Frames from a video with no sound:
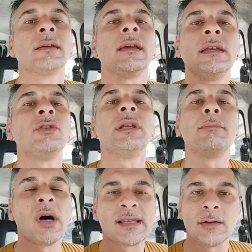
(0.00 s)
che io
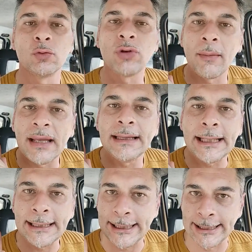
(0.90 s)
debbo
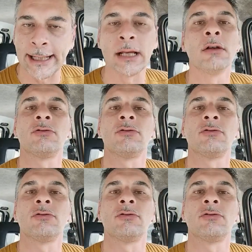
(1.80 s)
assolutamente dire